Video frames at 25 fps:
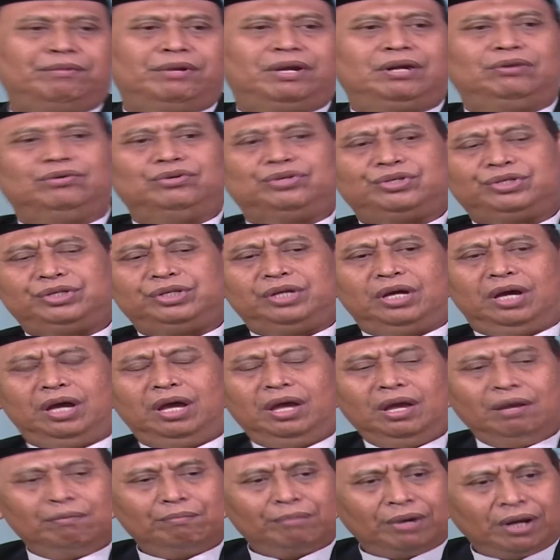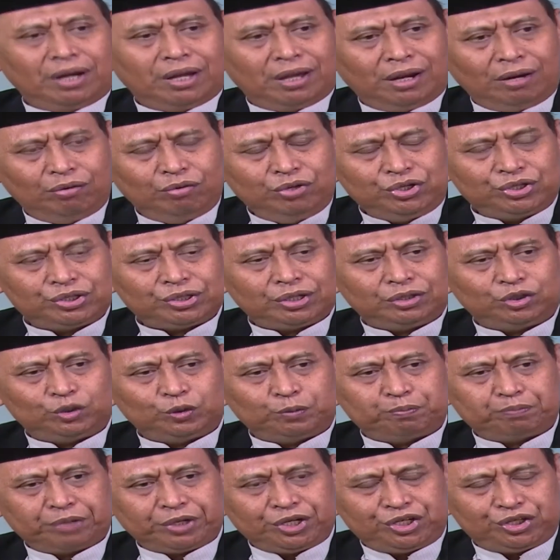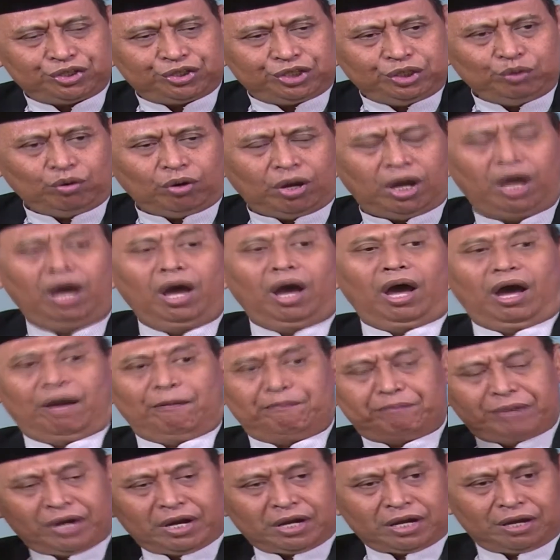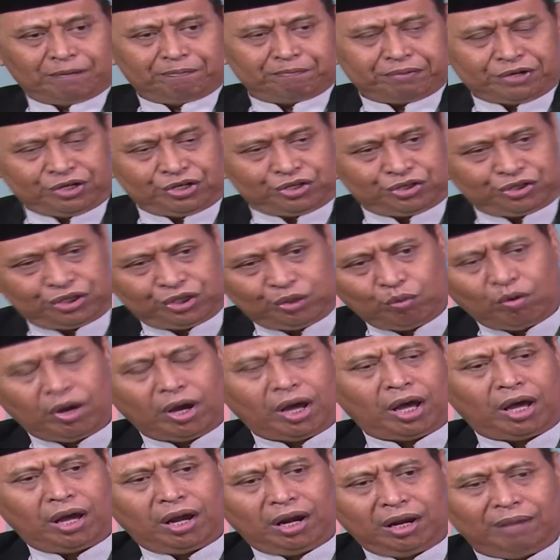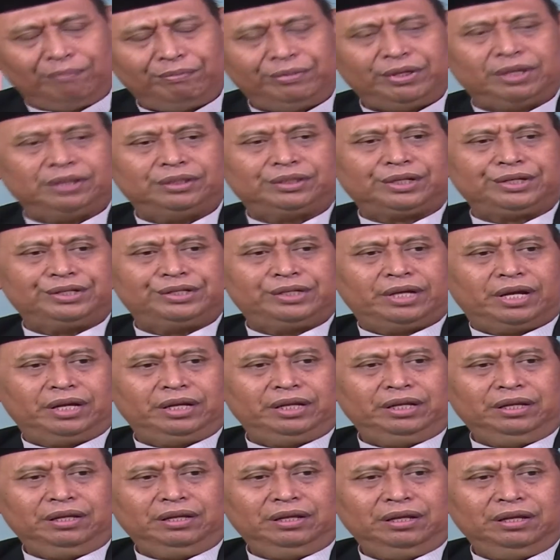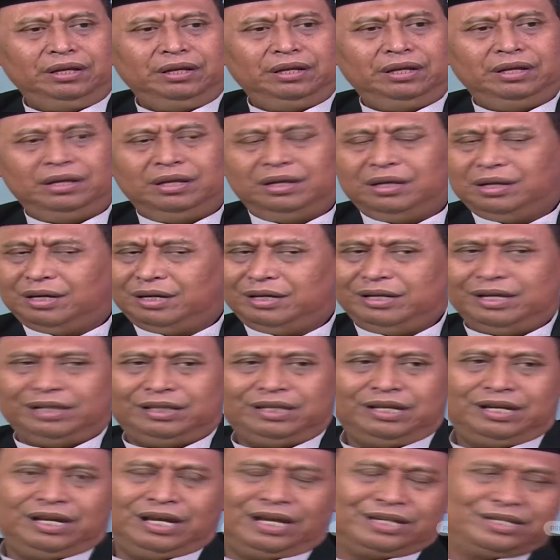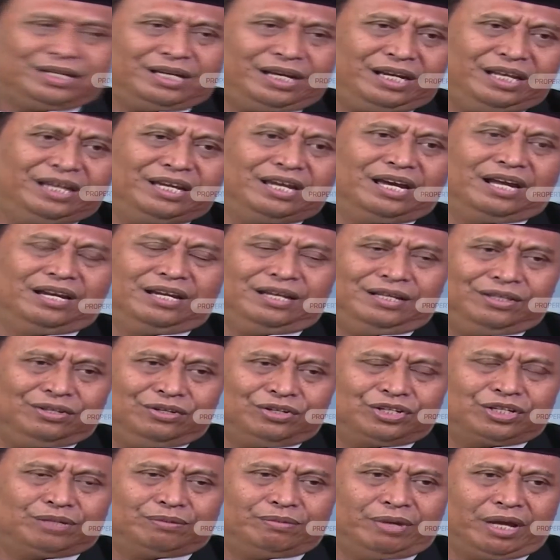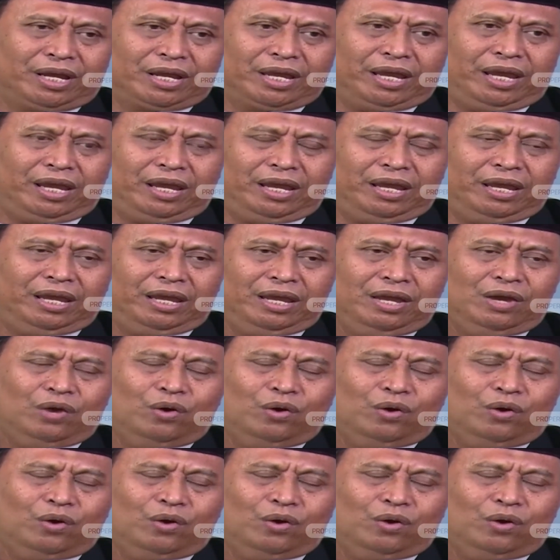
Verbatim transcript: manusia, melalui satu peristiwa. Apakah peristiwa alam yang terjadi? Dia tidak jadikan itu sebagai